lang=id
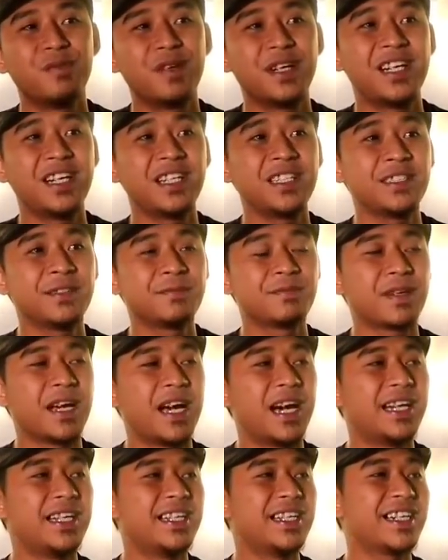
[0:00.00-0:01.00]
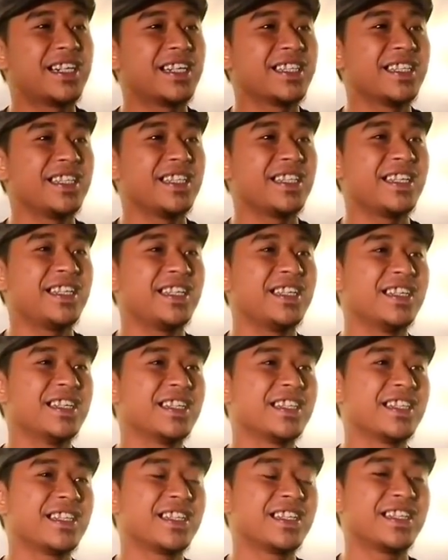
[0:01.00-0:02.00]
Cuman ada ketitik
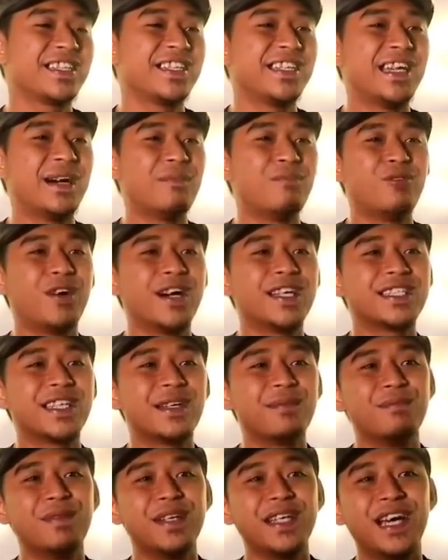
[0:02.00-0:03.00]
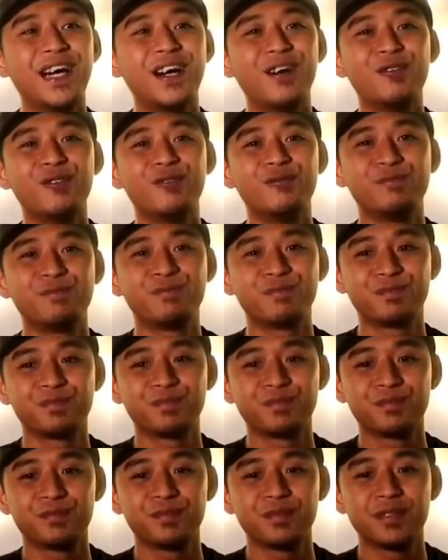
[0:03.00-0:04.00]
ketidakpuasan beliau.
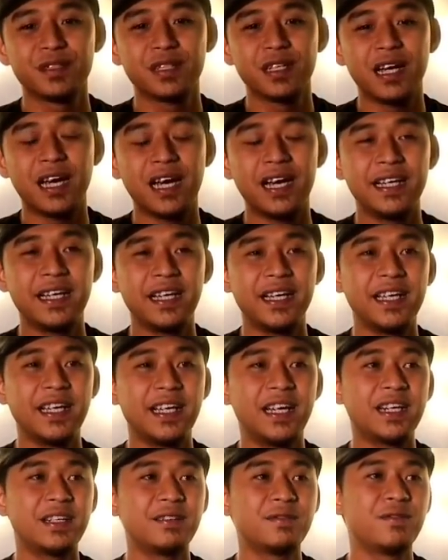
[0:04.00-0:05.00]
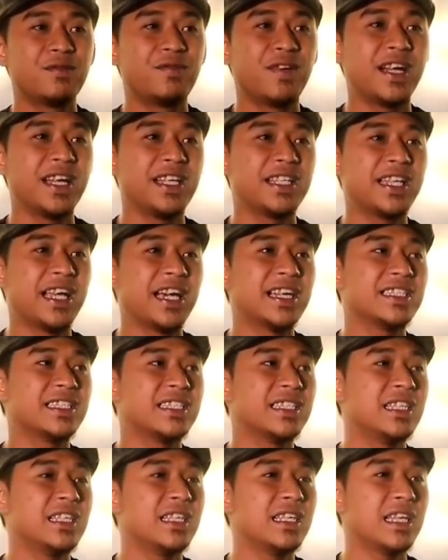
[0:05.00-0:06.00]
Yeah, yeah, yeah. Ada yang
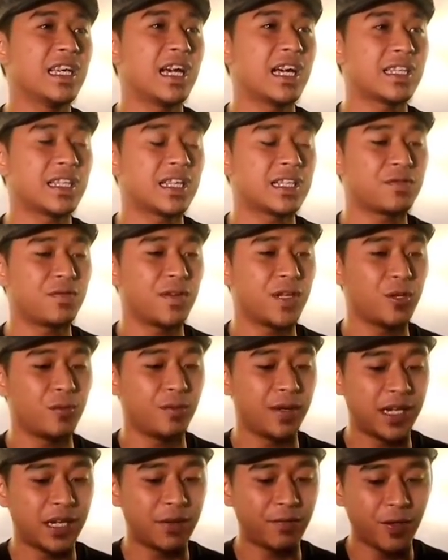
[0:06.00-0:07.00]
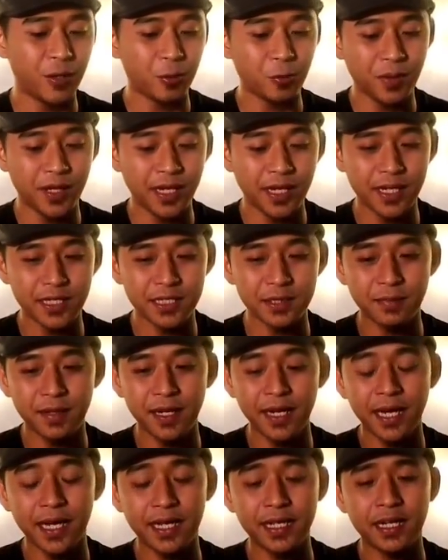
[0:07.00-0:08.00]
validasi atas fenomena-fenomena dan
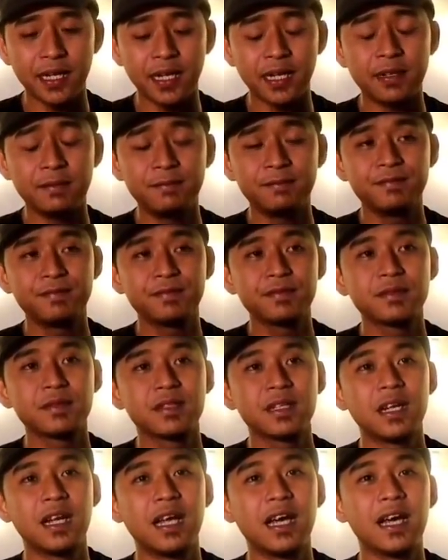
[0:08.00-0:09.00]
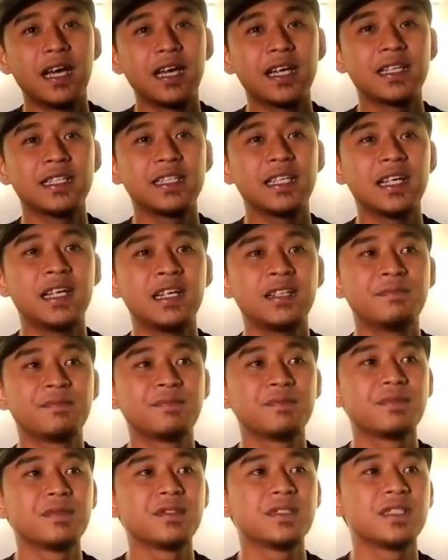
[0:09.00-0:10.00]
sebagainya. Nah, akhirnya
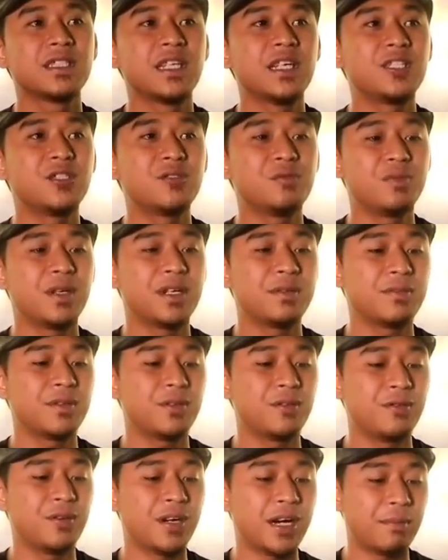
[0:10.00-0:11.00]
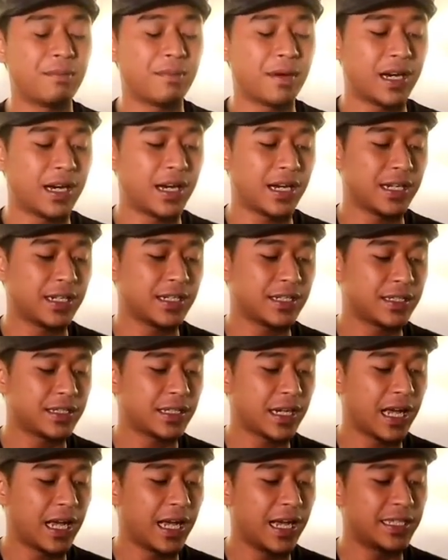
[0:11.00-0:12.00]
saya cuman mengungkapkan
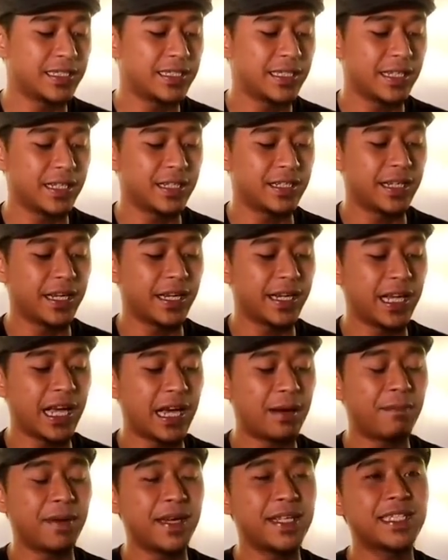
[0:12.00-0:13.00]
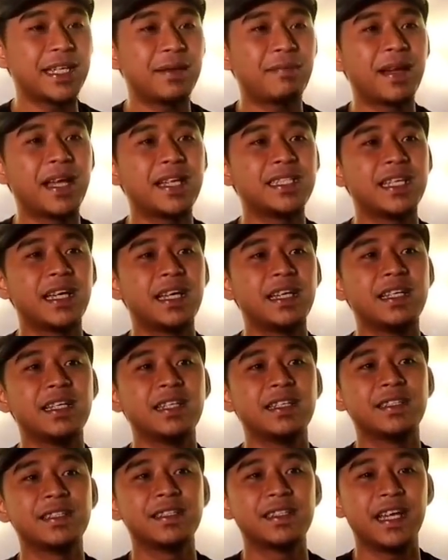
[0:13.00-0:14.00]
hasil dari apa yang saya
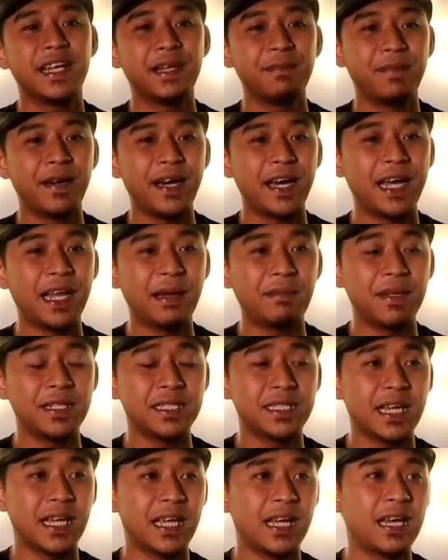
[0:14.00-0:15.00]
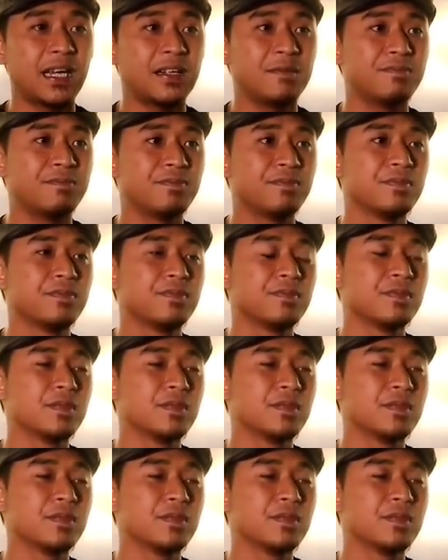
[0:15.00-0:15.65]
pelajari, dari pengalaman saya.